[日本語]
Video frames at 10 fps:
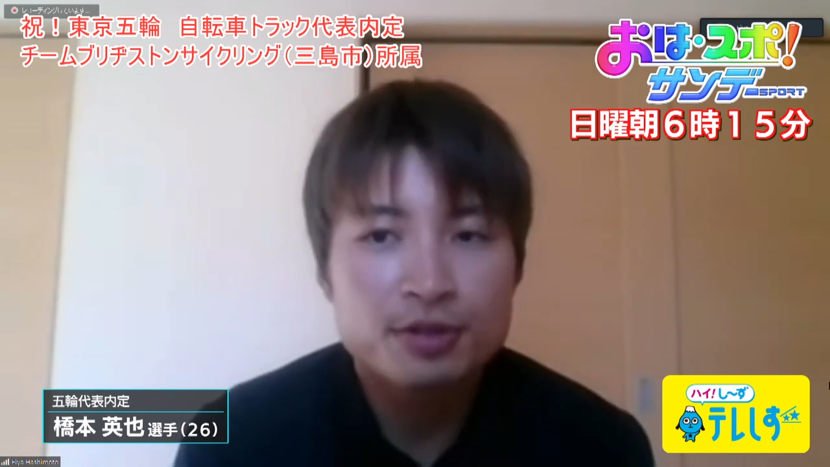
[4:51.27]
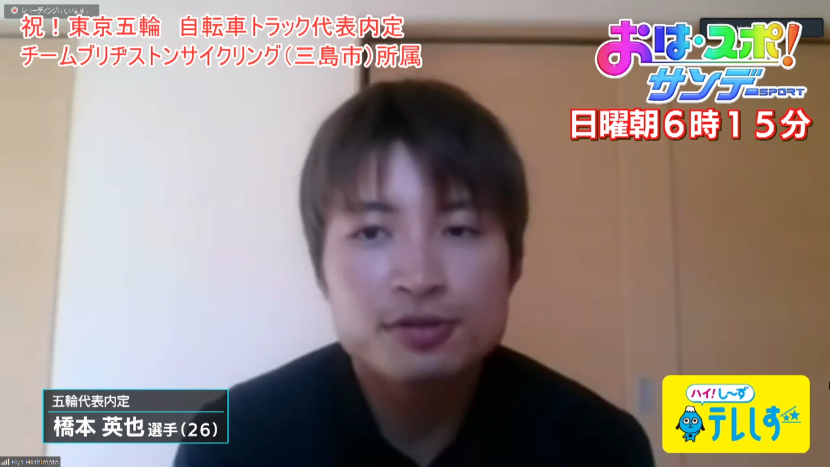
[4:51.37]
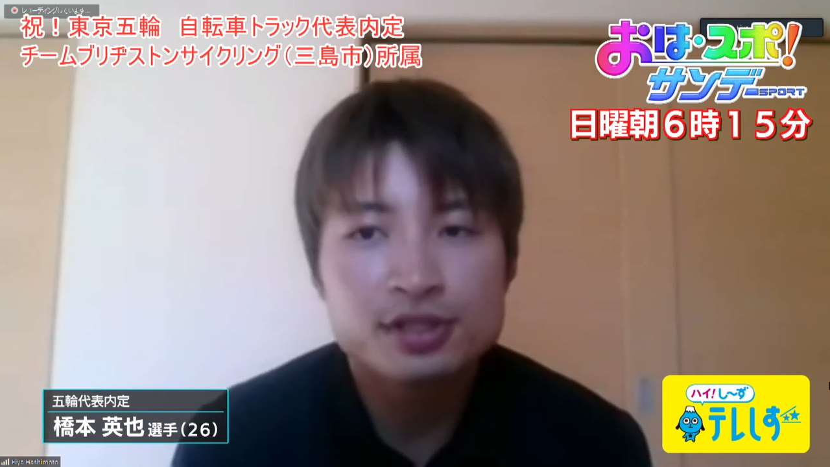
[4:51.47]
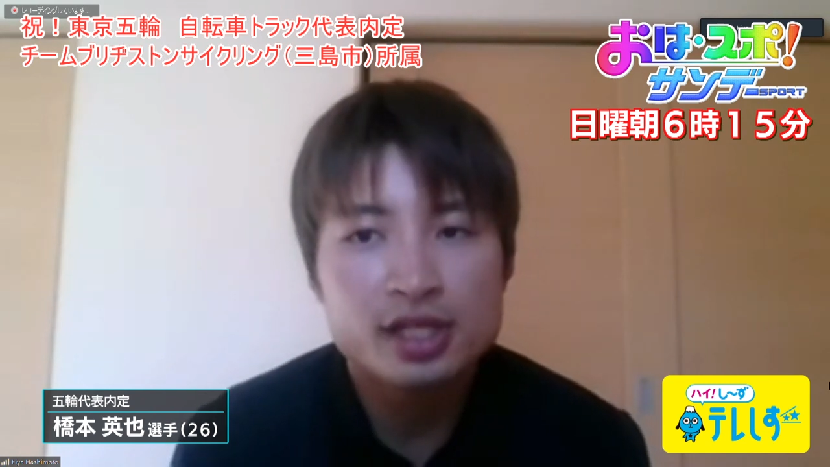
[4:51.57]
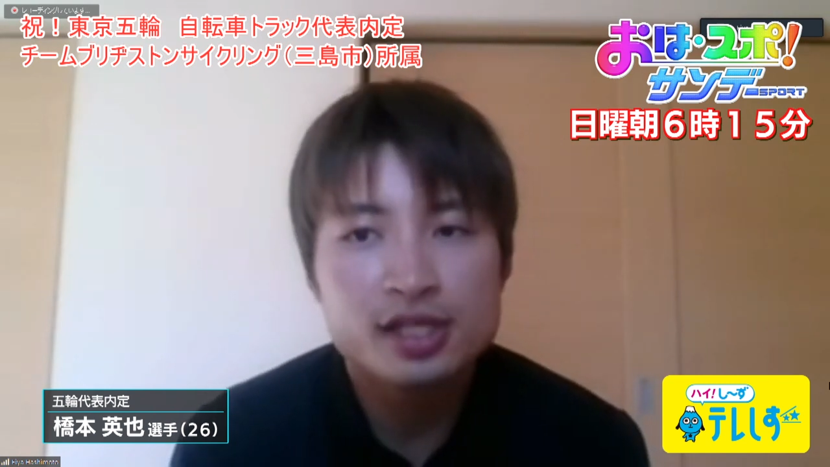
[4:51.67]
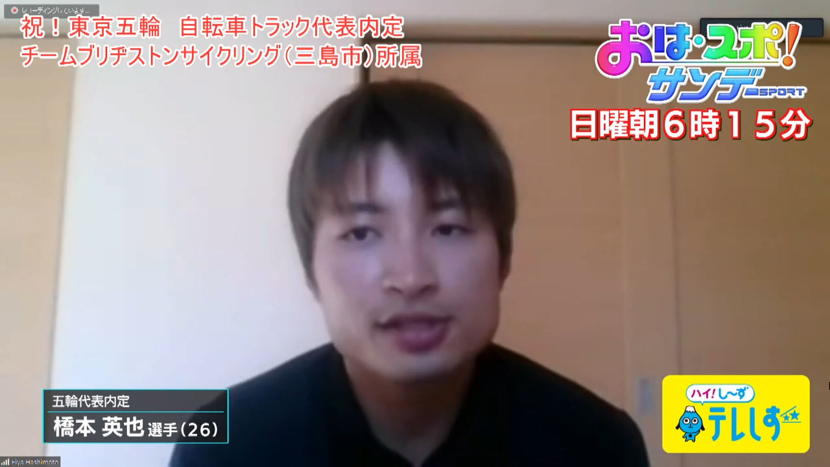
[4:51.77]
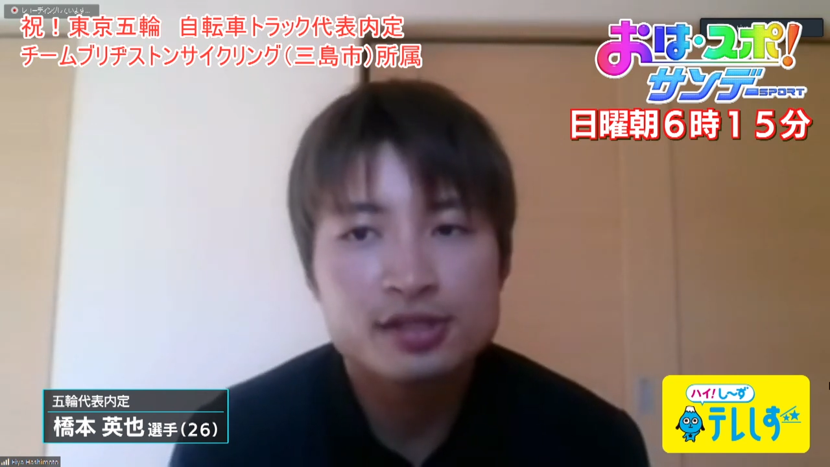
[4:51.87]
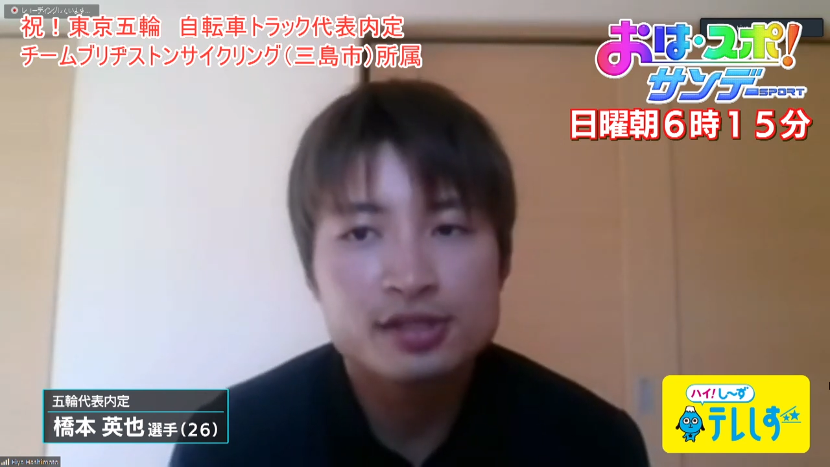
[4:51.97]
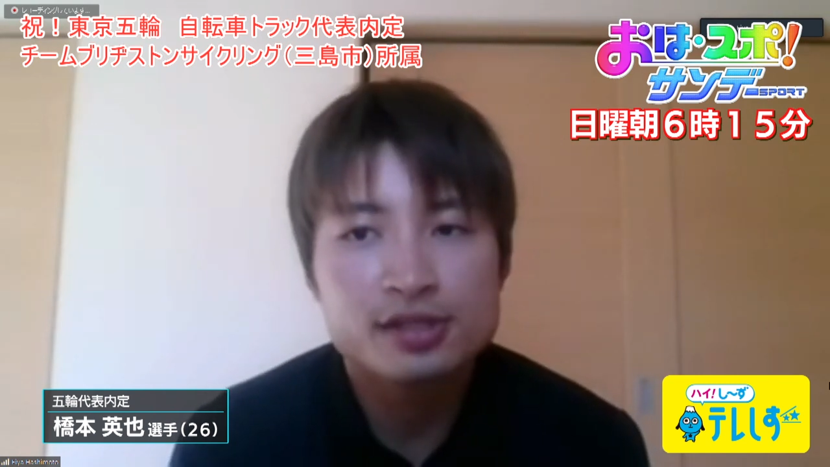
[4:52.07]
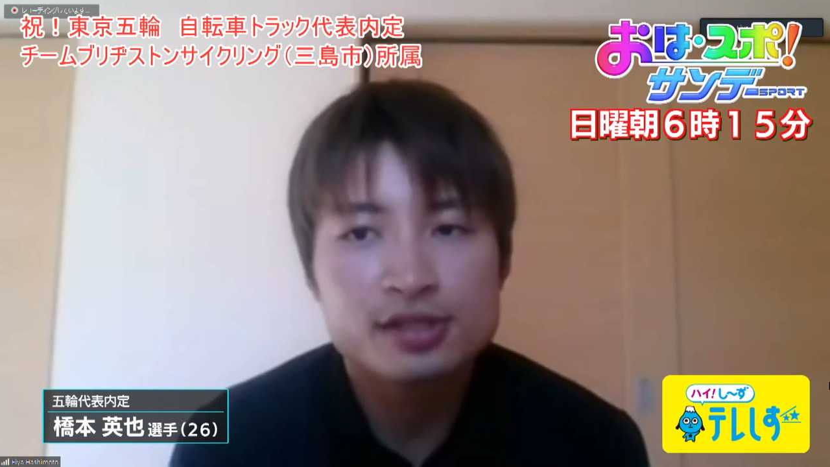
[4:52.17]
見越して、
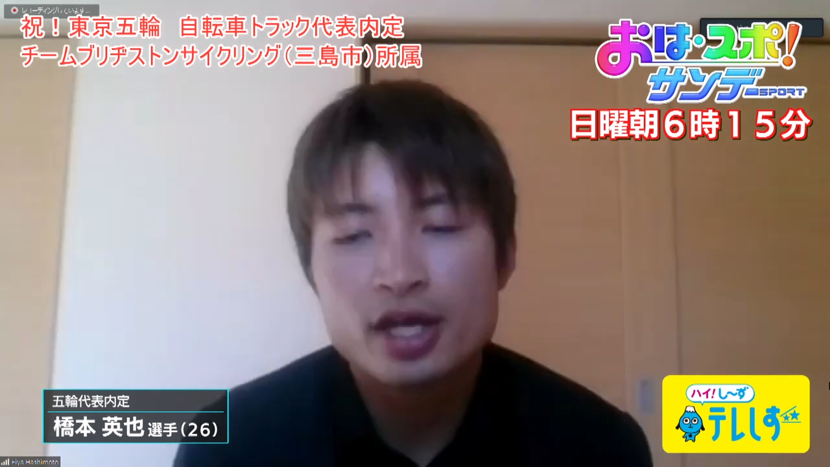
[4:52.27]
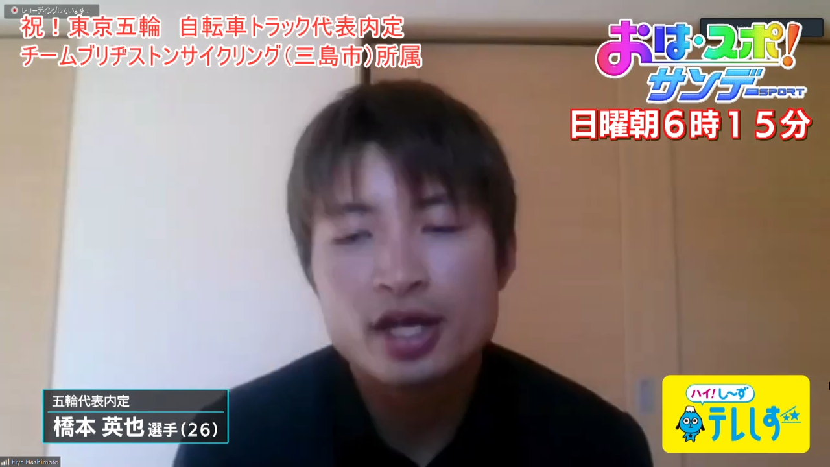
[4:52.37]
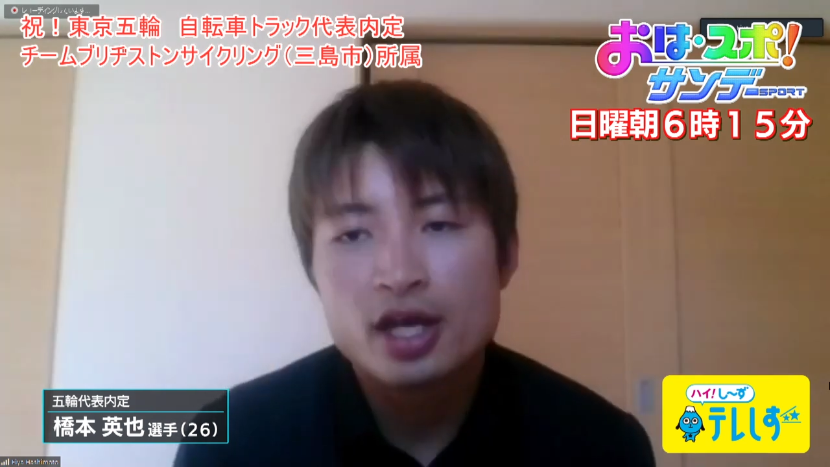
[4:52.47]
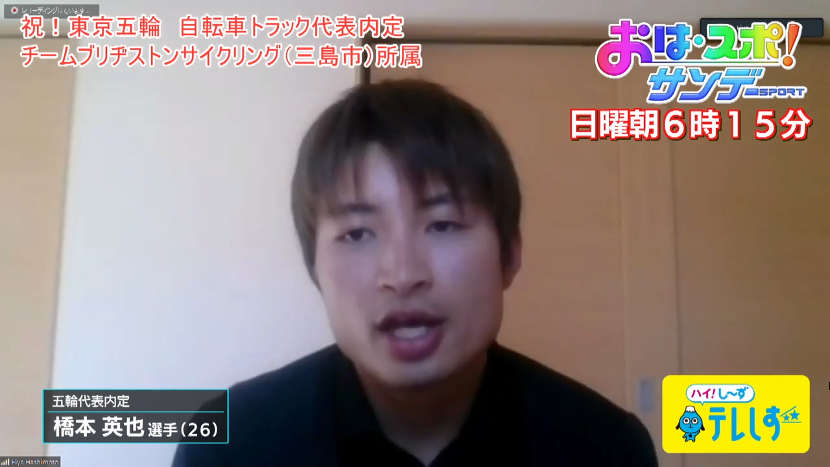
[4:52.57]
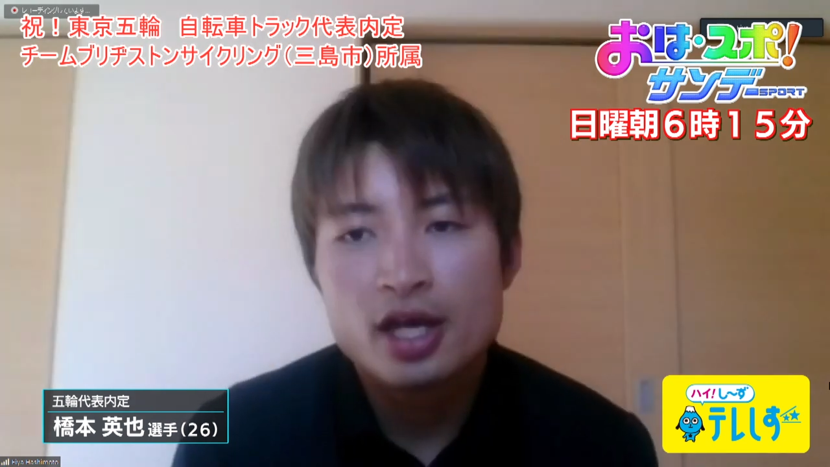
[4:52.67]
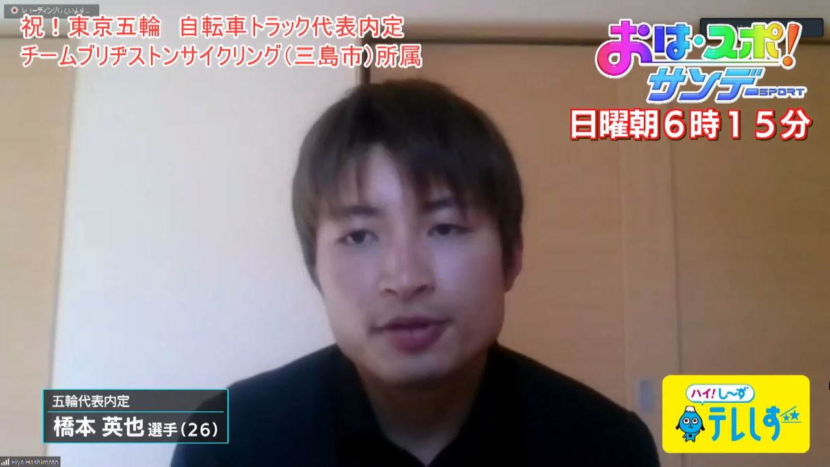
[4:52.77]
それで